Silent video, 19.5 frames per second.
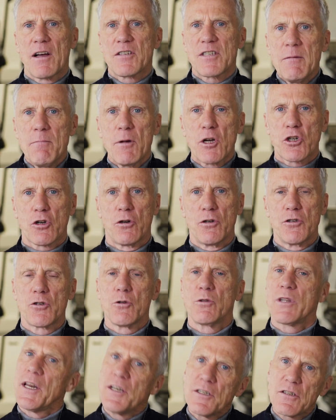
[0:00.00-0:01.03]
War es immer schon
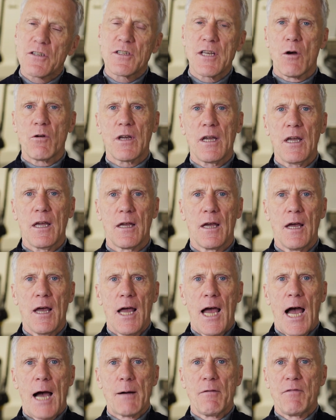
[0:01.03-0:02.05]
so? Dann ist es ja okay.
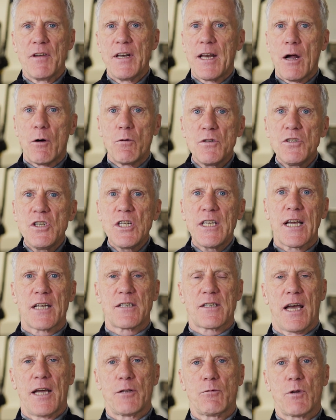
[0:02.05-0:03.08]
Aber wenn ihr da unsicher
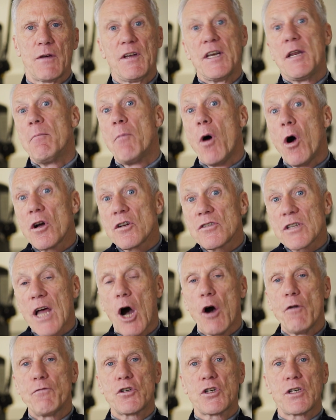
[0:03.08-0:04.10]
seid oder wenn ihr morgens
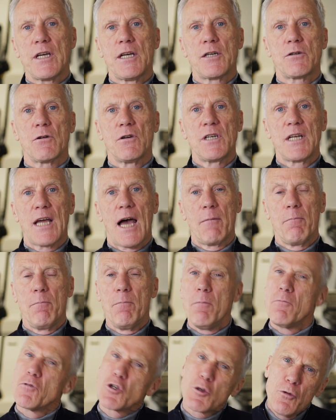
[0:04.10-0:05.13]
aufsteht und ihr
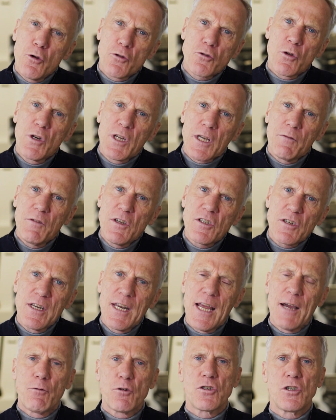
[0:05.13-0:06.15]
habt, spürt so eine gewisse
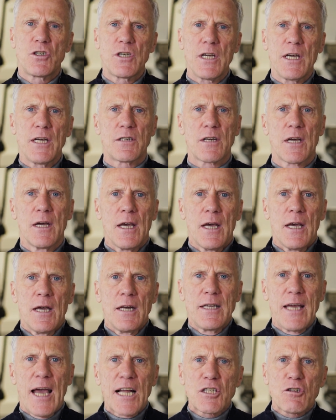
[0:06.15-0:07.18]
Nervosität,
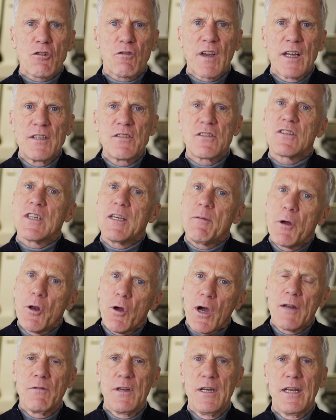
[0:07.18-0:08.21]
die Herzfrequenz ist immer
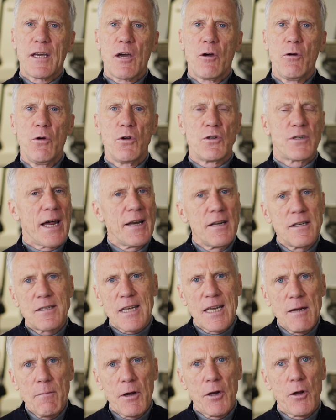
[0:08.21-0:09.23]
noch ein wenig erhöht, dann
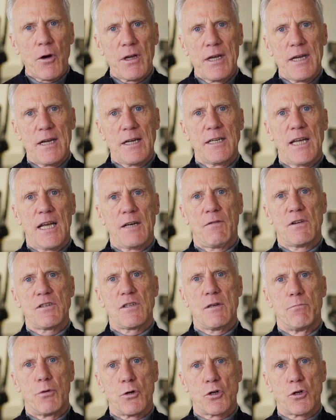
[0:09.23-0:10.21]
ist immer noch irgendetwas im